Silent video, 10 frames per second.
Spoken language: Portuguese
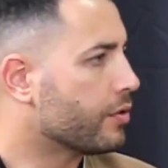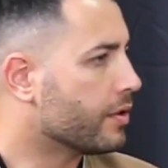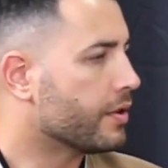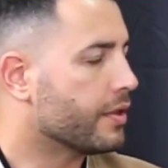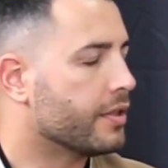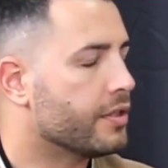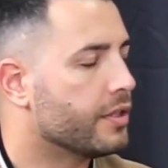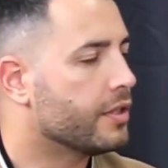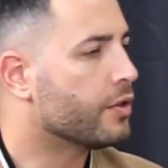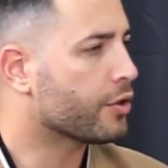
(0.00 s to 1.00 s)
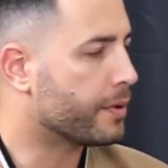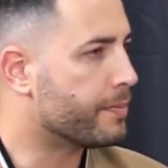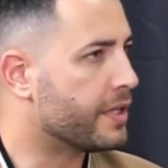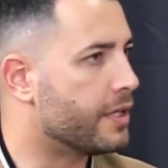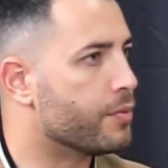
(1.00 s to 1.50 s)
uhum. e nós
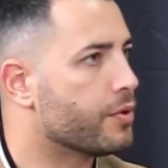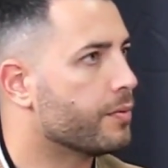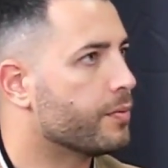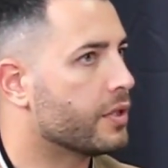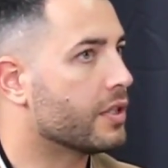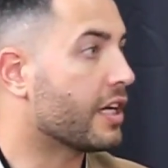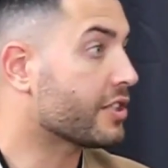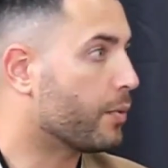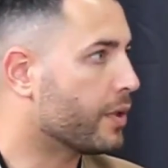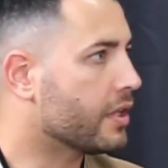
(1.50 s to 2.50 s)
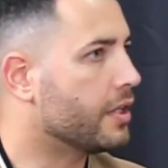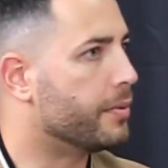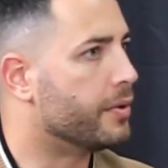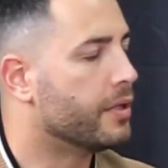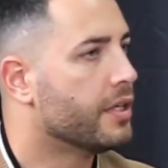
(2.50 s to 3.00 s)
permitimos, porque lá está o
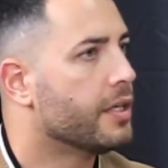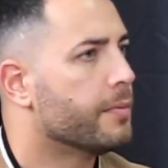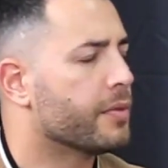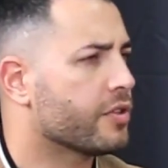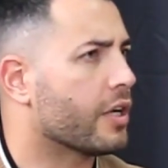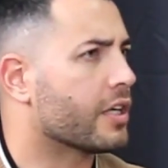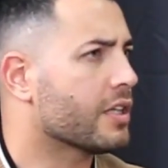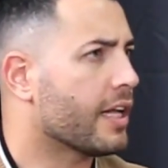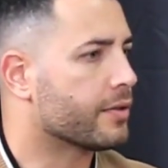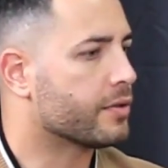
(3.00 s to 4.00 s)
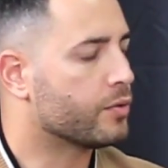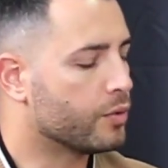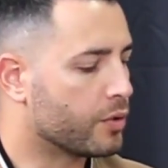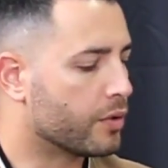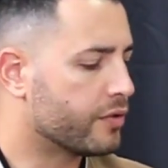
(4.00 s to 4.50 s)
equilíbrio. Okay, exatamente, mas agora, era isso claro, que eu ia
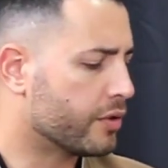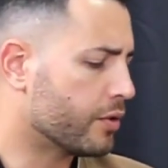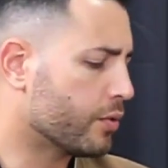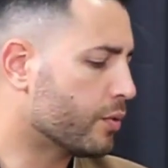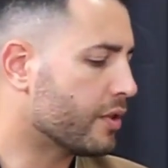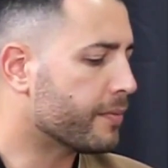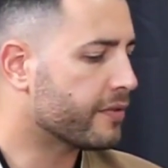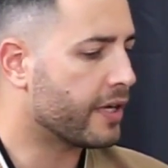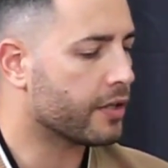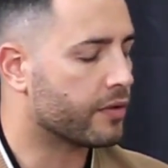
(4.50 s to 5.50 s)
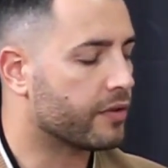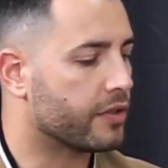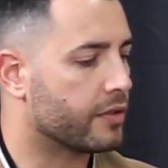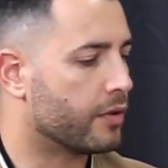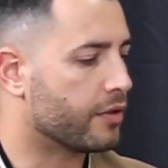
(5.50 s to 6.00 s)
dizer. Tudo aconteceu dentro de um tempo certo, ou
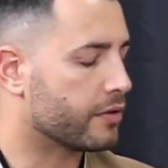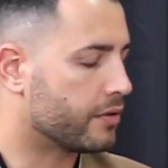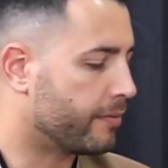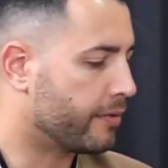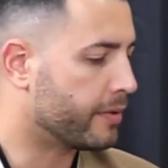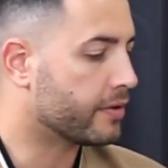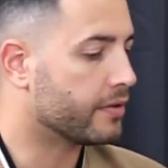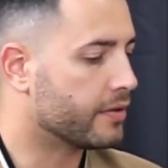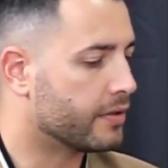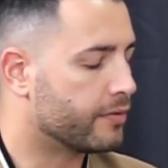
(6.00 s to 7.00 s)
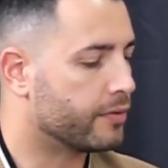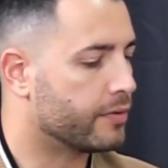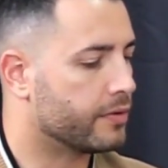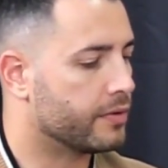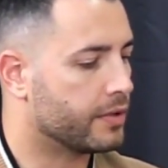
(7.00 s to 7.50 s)
seja, nós obviamente
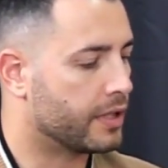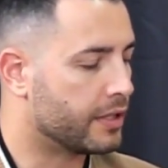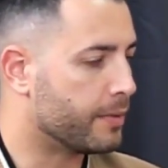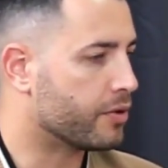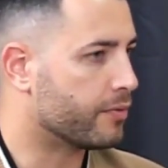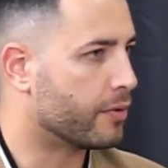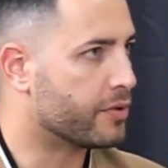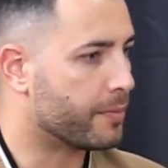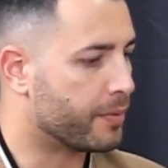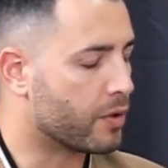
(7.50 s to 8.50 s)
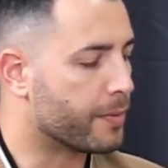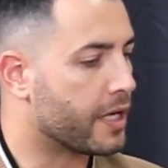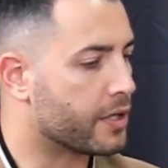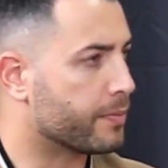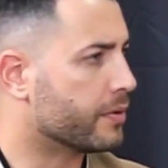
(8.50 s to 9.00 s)
garantimos que fomos sempre
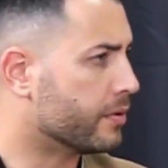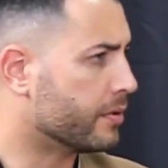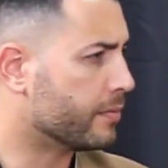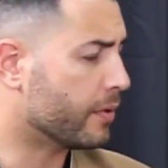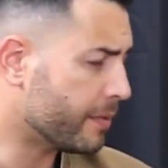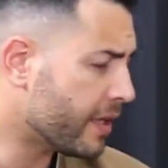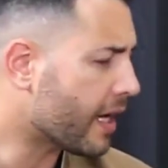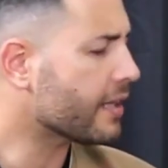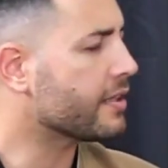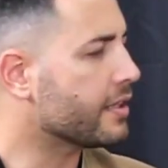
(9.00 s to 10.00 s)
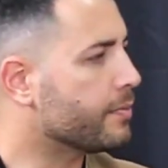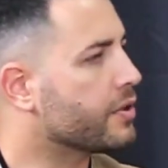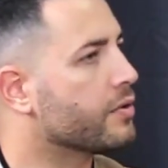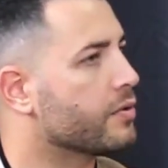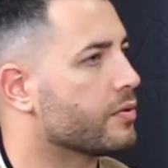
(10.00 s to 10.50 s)
acompanhados pelo, pelo pediatra e, uhum.
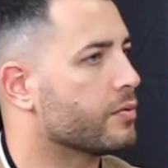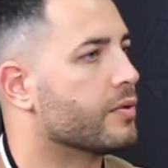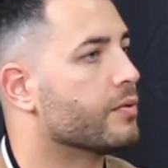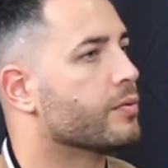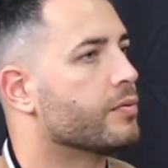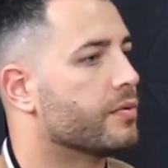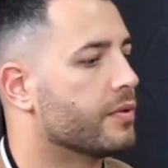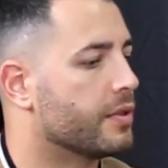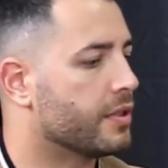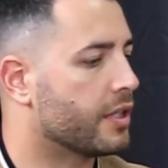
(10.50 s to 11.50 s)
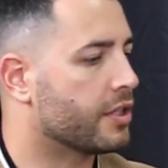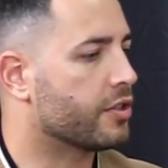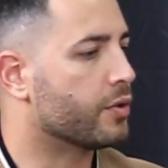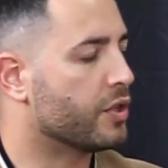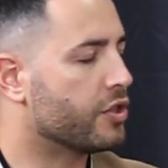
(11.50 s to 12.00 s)
portanto, uhum. quando okay. a
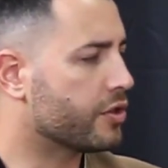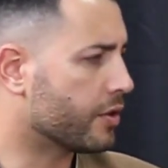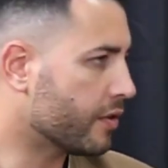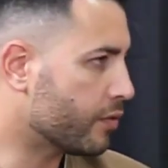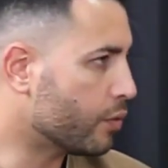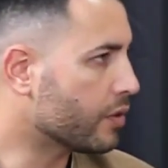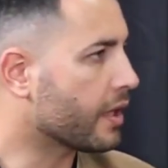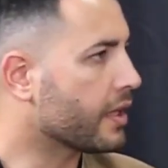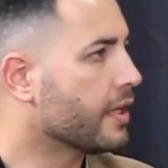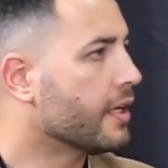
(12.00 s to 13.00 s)
questão da ingestão de açúcar,